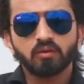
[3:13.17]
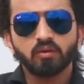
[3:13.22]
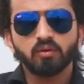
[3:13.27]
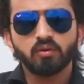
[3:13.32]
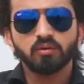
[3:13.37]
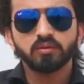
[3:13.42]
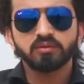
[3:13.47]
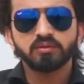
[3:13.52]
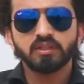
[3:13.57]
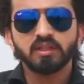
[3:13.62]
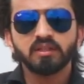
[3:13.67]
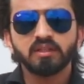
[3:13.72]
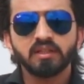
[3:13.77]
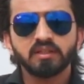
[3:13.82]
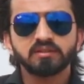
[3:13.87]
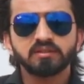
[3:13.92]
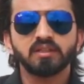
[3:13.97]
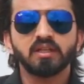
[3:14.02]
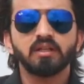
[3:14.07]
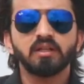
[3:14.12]
को जल्द
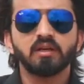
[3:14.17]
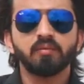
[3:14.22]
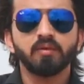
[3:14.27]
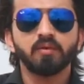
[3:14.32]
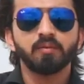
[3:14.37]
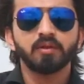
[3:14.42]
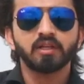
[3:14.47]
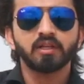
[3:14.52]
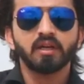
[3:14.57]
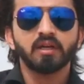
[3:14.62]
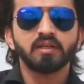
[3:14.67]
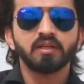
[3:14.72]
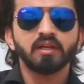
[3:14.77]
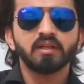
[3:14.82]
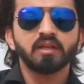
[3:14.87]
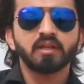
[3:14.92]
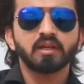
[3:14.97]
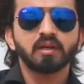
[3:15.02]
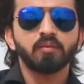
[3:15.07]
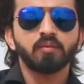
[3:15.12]
अज जल्द हमें बताया
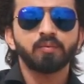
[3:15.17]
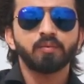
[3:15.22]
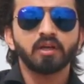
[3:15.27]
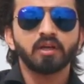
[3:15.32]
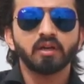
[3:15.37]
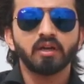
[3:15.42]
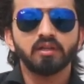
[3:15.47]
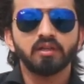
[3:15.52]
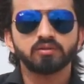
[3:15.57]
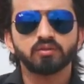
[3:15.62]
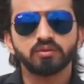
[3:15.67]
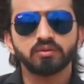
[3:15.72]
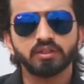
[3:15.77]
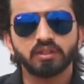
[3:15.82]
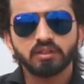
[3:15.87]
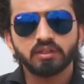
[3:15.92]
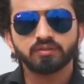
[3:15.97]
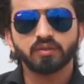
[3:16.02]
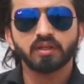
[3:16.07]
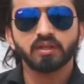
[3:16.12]
जाए ताकि हम अपने क्लाइंट्स को
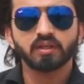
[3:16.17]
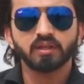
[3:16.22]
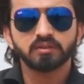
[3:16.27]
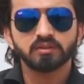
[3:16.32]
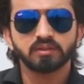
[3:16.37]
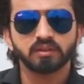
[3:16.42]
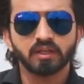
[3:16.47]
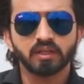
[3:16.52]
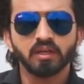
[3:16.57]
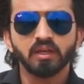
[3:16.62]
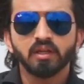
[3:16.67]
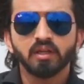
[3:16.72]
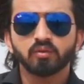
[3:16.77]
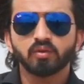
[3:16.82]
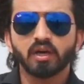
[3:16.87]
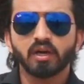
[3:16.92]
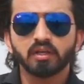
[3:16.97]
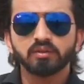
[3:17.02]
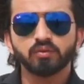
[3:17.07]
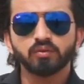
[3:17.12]
सेटिसफाई कर सकें
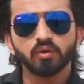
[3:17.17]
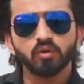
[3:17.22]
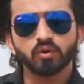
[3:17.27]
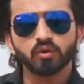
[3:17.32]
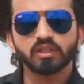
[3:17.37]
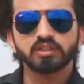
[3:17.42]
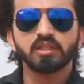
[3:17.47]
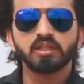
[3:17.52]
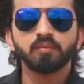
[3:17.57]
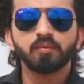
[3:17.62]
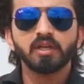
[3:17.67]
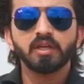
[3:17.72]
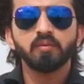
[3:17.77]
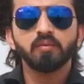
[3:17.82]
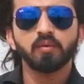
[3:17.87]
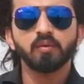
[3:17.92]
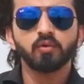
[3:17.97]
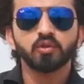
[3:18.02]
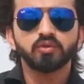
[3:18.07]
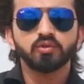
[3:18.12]
तो आज वो लोकेशन पर ही
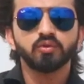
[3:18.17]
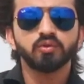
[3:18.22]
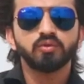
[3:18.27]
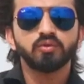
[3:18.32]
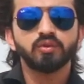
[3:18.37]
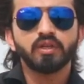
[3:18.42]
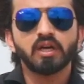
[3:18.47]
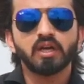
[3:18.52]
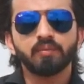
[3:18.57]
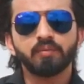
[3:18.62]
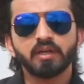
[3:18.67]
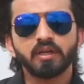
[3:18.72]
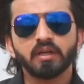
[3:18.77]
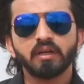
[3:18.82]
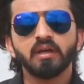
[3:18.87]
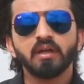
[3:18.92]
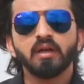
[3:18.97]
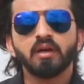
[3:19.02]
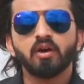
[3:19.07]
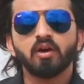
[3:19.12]
मैं मौजूद हूँ यहाँ
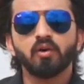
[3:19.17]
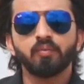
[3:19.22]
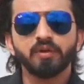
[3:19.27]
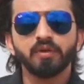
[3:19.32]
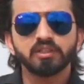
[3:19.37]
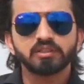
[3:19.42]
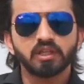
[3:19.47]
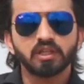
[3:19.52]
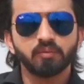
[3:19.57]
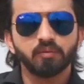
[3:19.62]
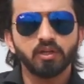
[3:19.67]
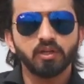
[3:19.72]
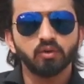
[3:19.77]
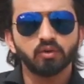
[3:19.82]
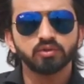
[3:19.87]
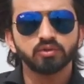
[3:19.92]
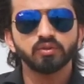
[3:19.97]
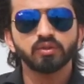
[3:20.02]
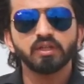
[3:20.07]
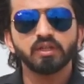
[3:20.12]
पर ओपनिंग सेरेमनी
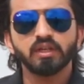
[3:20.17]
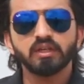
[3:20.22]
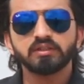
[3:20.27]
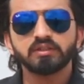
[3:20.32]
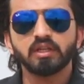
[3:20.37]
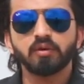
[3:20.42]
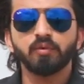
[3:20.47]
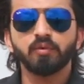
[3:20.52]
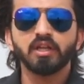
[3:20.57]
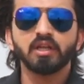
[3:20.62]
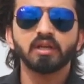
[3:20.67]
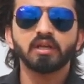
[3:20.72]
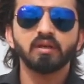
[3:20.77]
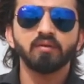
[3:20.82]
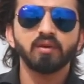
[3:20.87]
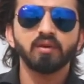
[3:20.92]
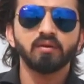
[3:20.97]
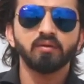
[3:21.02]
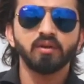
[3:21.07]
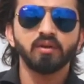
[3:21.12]
हो चुकी है सेरेमनी
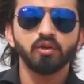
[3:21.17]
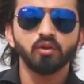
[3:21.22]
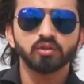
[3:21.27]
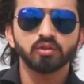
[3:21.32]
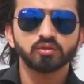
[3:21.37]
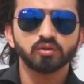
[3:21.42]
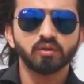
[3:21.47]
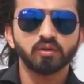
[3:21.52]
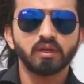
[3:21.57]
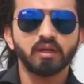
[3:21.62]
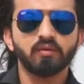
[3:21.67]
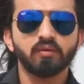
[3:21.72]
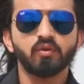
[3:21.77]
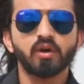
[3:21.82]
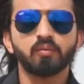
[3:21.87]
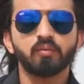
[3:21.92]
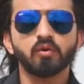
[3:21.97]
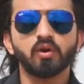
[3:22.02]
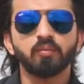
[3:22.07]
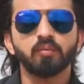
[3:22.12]
की भी वीडियो जो हैं
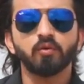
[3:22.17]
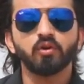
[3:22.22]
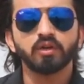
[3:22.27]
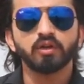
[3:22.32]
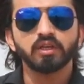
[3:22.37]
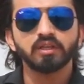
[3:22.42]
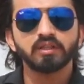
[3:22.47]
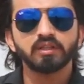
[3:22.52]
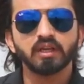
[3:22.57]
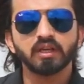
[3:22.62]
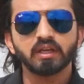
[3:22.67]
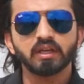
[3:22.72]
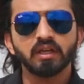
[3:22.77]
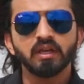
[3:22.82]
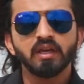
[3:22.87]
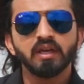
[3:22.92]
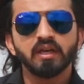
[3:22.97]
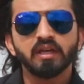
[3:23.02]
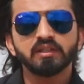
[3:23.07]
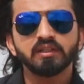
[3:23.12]
वो आपको अपलोड की जाएंगी
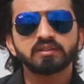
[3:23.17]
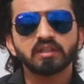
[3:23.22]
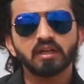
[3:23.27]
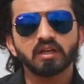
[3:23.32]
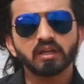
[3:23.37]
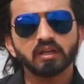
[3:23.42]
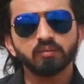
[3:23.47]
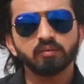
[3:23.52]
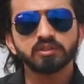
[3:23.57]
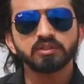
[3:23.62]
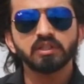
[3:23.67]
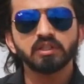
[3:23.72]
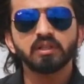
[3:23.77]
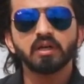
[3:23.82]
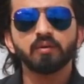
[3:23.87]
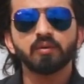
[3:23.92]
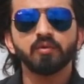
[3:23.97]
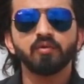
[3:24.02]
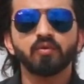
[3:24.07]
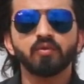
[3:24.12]
इस तरह की
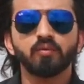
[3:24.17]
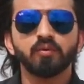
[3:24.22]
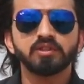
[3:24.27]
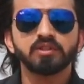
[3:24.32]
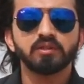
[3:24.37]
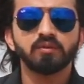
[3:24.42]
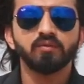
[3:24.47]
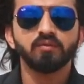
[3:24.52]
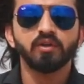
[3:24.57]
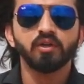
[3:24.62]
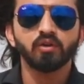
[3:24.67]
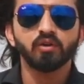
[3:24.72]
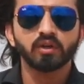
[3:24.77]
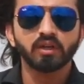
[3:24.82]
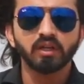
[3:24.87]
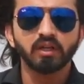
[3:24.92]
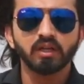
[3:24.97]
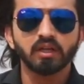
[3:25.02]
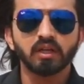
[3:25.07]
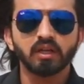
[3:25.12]
मज़ीद आप इन्फॉर्मेशन वीडियो
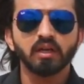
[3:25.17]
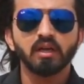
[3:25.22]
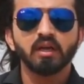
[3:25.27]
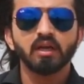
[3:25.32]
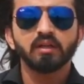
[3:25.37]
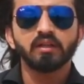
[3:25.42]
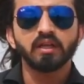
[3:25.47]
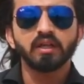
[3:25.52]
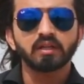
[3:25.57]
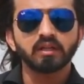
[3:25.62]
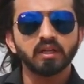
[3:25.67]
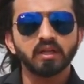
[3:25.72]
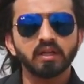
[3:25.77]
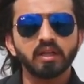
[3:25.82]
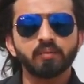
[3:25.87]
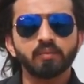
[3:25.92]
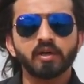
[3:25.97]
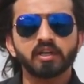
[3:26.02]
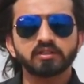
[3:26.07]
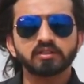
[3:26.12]
के लिए देखते
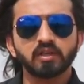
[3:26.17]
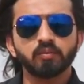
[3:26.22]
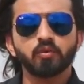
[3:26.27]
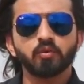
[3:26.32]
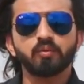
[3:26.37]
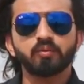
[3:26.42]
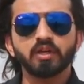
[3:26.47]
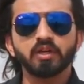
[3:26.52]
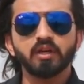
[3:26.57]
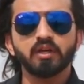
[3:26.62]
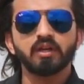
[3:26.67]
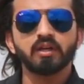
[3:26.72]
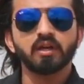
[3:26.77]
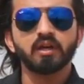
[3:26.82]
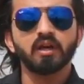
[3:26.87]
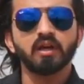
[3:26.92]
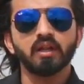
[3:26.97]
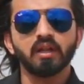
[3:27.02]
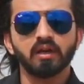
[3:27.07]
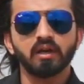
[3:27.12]
रहिए पाकिस्तान प्रॉपर्टी
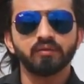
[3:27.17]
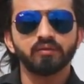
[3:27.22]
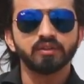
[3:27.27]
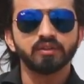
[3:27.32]
लीडर अल्लाह